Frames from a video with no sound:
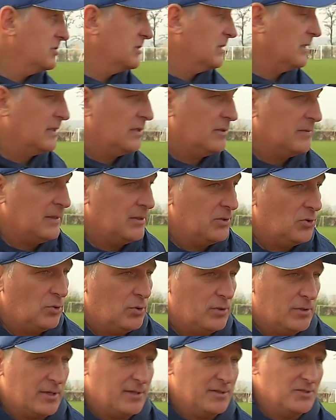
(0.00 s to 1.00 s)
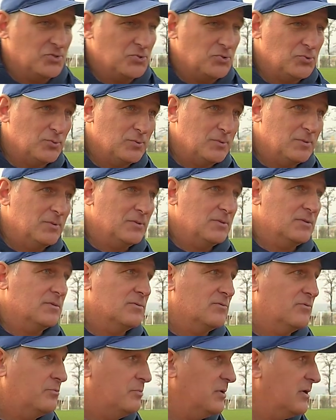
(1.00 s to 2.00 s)
он сыграл на ноль, рады, что он
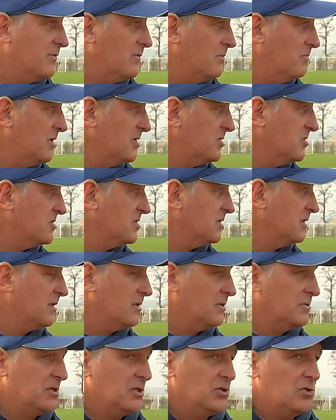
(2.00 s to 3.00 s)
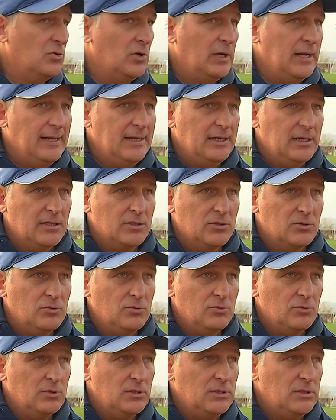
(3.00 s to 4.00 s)
э, в первом матче сыграл на ноль.
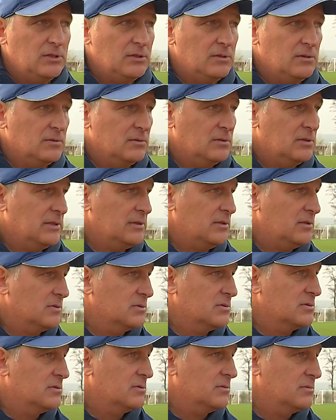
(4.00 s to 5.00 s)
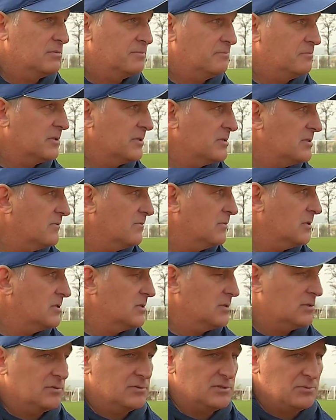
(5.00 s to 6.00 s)
Ну и хотелось
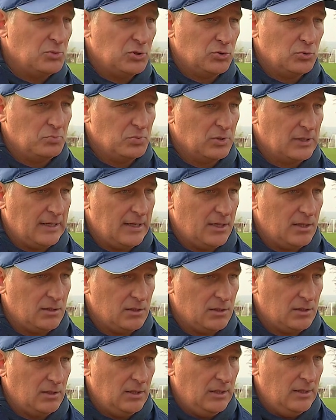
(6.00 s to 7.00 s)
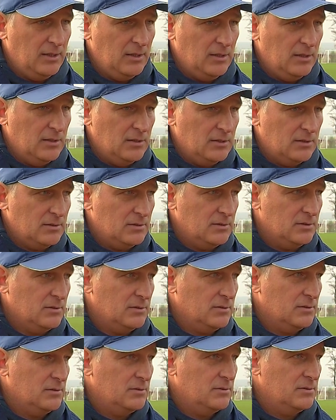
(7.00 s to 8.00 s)
просимволизировать смену поколений.
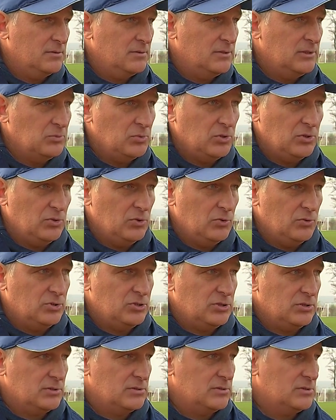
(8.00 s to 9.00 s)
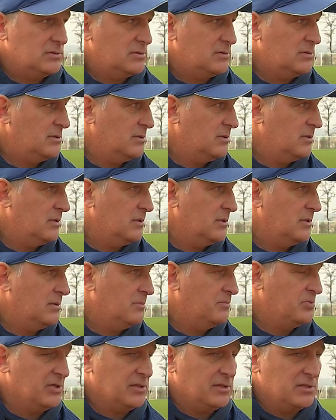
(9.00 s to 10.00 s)
Э, Дима Дедович сейчас
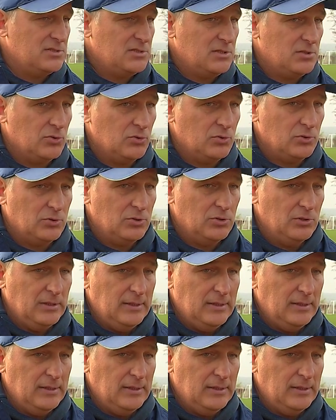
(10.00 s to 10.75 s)
прогрессирует,